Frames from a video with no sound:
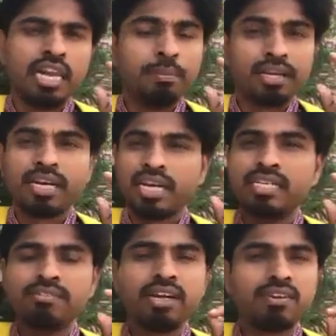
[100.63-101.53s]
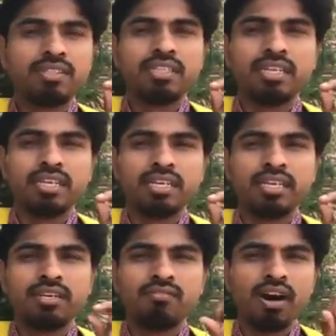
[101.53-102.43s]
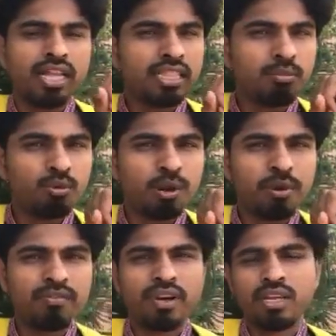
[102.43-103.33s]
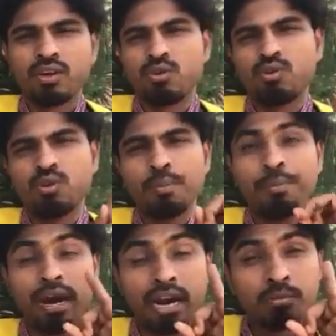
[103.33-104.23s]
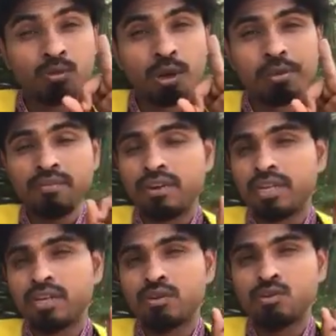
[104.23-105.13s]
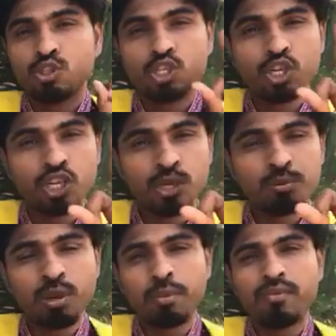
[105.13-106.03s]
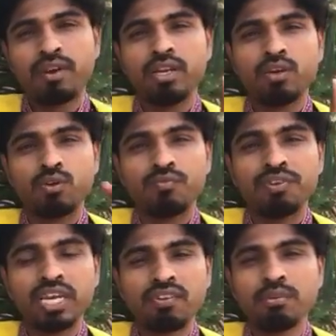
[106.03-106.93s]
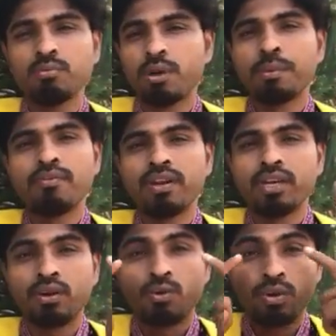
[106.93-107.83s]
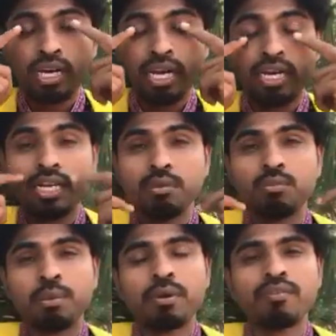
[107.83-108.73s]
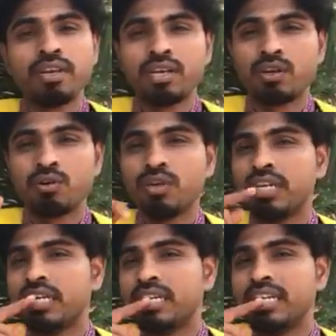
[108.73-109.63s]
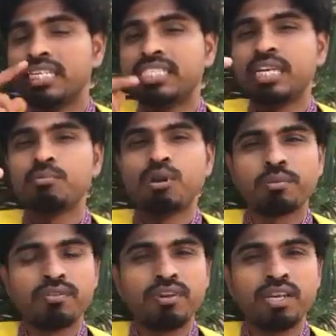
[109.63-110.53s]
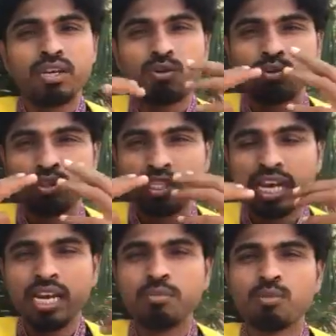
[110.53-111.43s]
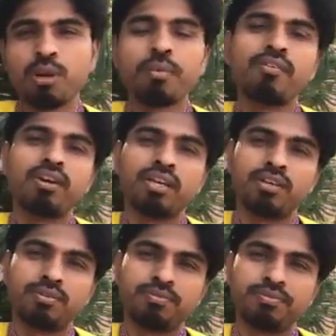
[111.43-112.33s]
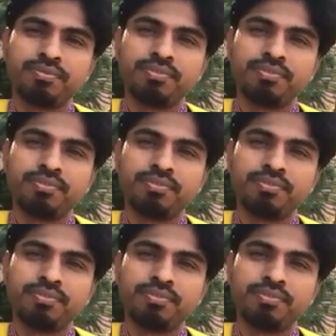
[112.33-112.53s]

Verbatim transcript: நமக்கு கழிவுகள் வந்து வாந்தி மூலமாக வெளியேறும் மலம் மூலமாக வெளியேறும் சிறுநீர் மூலமாக வெளியேறும் வியர்வை மூலமாக வெளியேறும் கண்ணீர் மூலமாக வெளியேறும் எச்சில் மூலமாக வெளியேறும் சளி மூலமாக வெளியேறும்